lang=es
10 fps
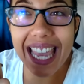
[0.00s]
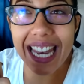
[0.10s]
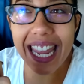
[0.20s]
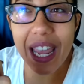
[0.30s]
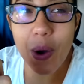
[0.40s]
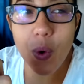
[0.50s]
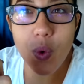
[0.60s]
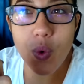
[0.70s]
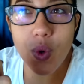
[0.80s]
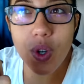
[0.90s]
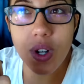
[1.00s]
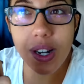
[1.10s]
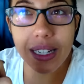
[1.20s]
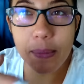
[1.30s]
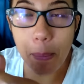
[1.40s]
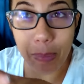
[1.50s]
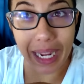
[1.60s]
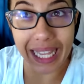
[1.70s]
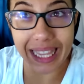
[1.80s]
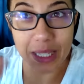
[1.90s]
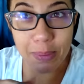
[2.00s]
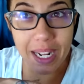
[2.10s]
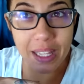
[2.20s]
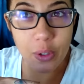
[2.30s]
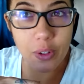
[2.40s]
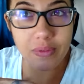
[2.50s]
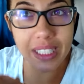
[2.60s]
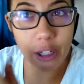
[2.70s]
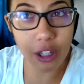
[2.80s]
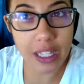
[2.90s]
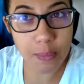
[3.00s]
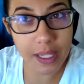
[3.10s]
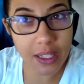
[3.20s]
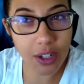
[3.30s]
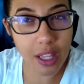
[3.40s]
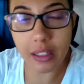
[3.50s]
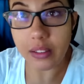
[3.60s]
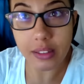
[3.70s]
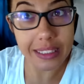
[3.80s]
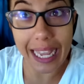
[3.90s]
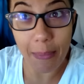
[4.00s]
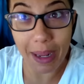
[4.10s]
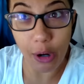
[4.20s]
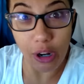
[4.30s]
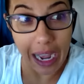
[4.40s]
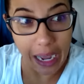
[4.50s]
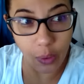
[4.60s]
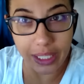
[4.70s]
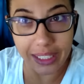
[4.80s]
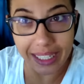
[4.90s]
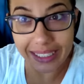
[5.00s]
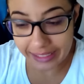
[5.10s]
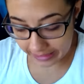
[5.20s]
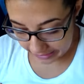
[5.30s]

tiene un paquete esperando, se lo doy después, se lo démelo, ahorita, en este